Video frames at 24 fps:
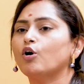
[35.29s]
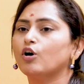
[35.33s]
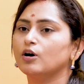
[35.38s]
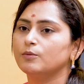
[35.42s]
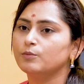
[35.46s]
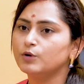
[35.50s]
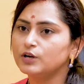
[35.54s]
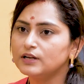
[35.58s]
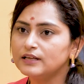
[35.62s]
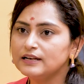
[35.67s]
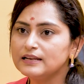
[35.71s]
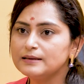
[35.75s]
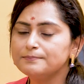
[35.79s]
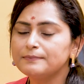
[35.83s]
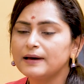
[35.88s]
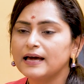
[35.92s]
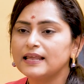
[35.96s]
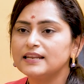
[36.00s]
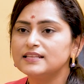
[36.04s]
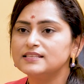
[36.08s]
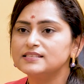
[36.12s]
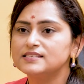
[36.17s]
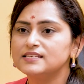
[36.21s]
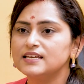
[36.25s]
హార్మోనల్
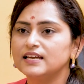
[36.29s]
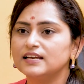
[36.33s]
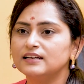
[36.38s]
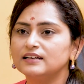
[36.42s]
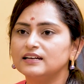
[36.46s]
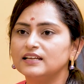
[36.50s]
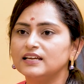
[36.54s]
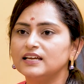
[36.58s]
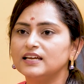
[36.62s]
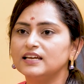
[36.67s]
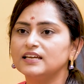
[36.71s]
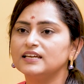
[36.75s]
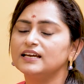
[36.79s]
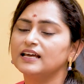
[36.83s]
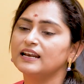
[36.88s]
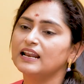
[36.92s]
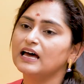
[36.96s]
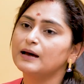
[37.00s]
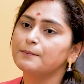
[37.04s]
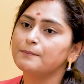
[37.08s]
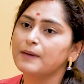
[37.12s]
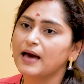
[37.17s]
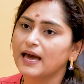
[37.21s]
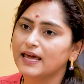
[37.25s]
ఇంబ్యాలెన్స్ ఏంటి
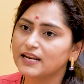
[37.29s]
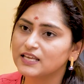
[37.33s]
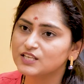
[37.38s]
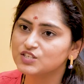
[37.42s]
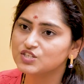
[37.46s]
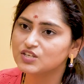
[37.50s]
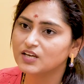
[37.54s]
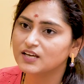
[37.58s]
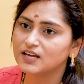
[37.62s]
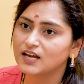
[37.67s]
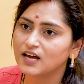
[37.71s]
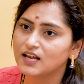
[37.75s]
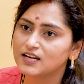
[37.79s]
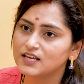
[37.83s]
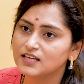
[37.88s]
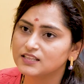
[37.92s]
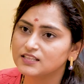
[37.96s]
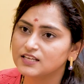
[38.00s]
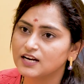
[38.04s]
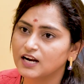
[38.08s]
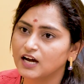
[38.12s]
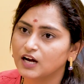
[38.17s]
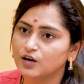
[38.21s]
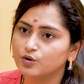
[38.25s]
ఎలా మేనేజ్ చేయాలి
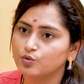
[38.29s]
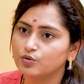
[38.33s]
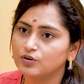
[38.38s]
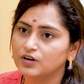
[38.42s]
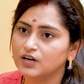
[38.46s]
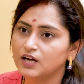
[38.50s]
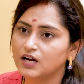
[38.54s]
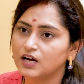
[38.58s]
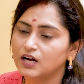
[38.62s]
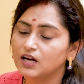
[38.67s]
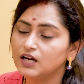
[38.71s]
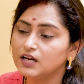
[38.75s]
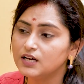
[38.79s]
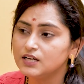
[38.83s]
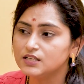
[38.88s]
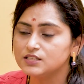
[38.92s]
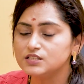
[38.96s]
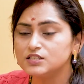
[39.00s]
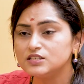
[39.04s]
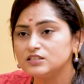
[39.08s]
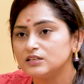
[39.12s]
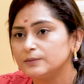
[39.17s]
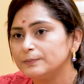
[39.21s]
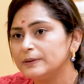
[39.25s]
అది రాకుండా
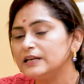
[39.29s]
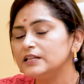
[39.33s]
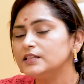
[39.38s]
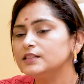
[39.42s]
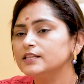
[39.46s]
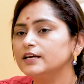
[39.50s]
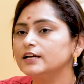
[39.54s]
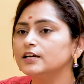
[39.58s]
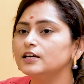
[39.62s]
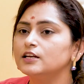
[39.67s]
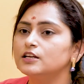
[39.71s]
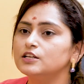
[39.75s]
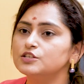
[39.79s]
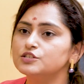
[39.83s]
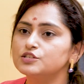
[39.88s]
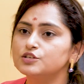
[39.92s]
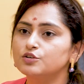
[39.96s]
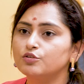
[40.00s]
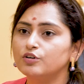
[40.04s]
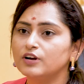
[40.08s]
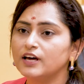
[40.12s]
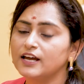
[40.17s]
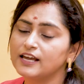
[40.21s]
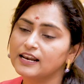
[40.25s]
చిన్న పిల్లల దగ్గర
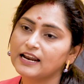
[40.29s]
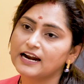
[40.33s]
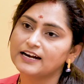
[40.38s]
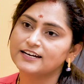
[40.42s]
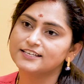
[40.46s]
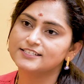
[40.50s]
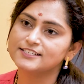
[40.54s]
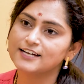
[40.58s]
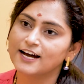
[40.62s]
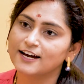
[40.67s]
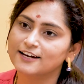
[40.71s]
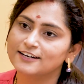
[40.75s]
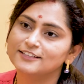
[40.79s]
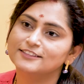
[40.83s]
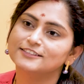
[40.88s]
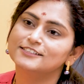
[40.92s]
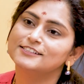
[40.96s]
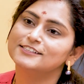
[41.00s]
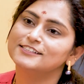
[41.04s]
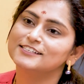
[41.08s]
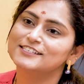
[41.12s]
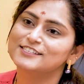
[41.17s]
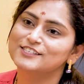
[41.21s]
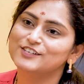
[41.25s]
నుంచి కూడా ఎలాంటి
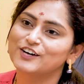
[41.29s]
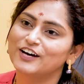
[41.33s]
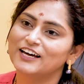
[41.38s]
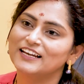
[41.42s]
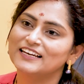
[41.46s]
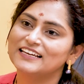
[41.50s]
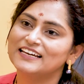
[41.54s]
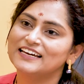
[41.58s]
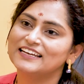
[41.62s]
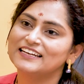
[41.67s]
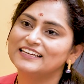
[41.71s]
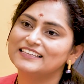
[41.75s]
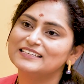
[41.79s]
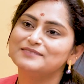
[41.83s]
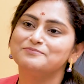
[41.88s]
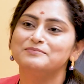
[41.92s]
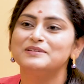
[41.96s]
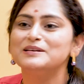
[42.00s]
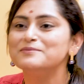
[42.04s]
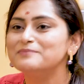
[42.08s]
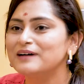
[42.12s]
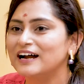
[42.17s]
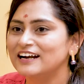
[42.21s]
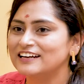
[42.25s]
జాగ్రత్తలు తీసుకోవాలి అనేది
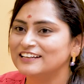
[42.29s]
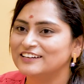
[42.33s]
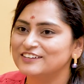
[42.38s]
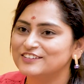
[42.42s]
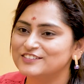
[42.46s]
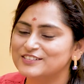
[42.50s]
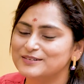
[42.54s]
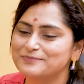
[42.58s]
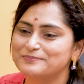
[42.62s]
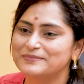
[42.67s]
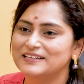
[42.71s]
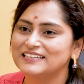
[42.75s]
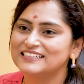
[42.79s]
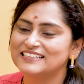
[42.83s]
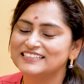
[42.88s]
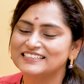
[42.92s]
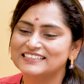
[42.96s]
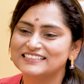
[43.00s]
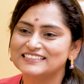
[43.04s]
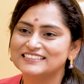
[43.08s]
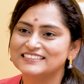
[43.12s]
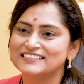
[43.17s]
మీ మాటల్లో చెప్పండి